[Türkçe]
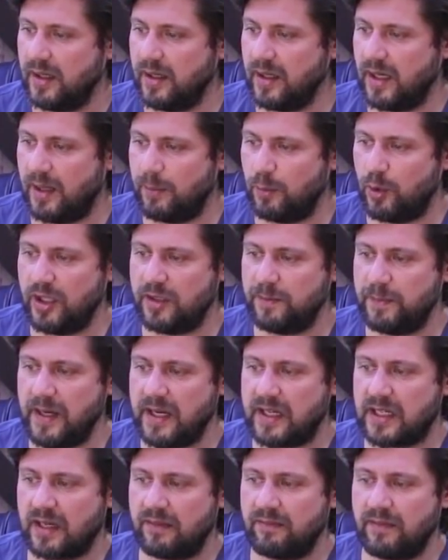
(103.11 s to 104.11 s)
E, AMOLED bir
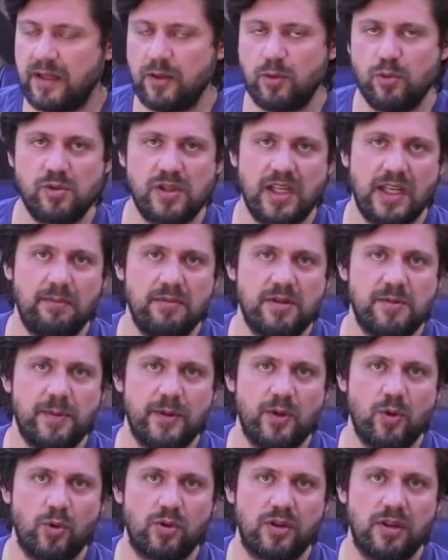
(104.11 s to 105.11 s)
ekran var.
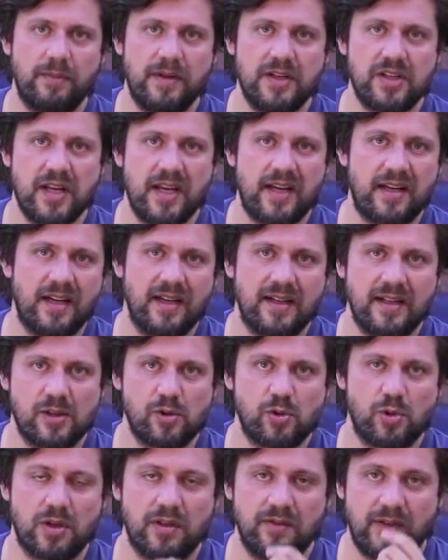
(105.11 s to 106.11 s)
%71.5 ekran
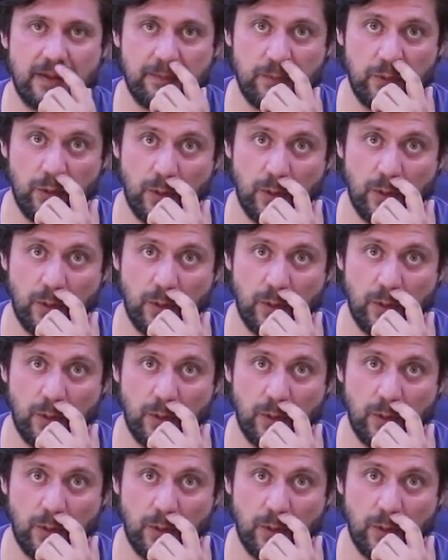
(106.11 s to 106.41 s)
kasa oranı var.